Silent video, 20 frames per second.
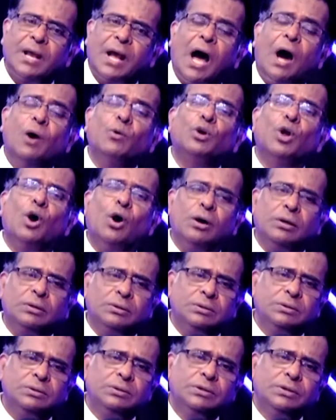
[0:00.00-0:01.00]
హౌ లాంగ్
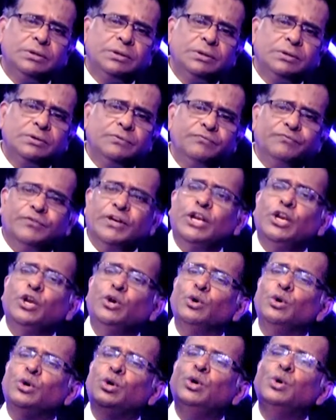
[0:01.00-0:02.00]
విల్
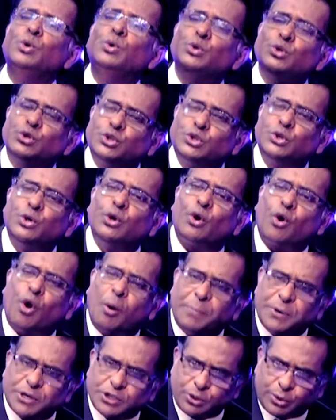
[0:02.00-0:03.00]
యూ లూస్ యువర్
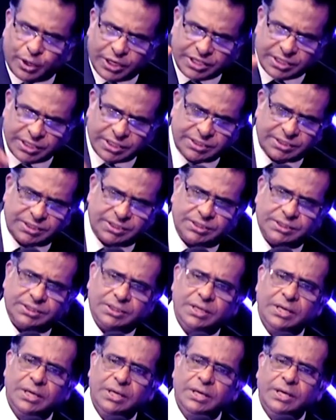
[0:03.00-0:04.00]
ఆపర్చునిటీస్
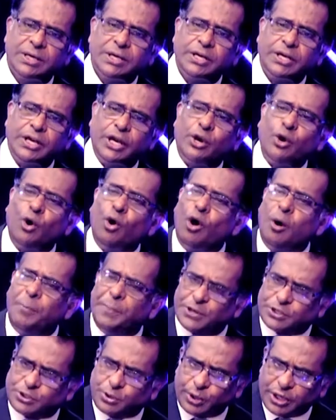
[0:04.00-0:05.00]
ఎన్నో
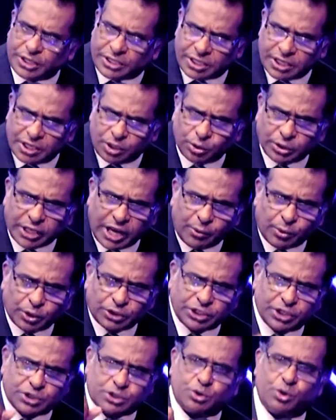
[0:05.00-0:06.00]
ఆపర్చునిటీలు దేవుడు
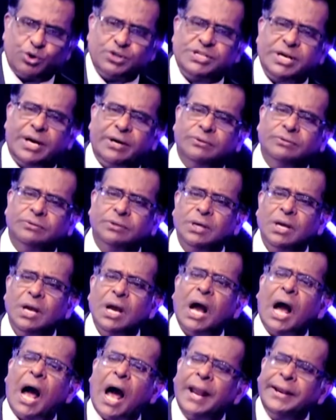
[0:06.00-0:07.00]
తీసుకొచ్చాడు
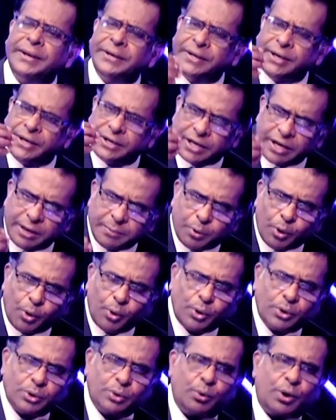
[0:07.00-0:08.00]
అన్నిటినీ
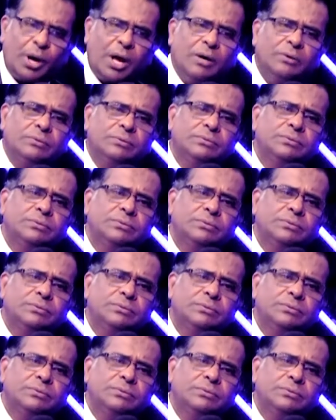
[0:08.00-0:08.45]
పోగొట్టుకున్నావు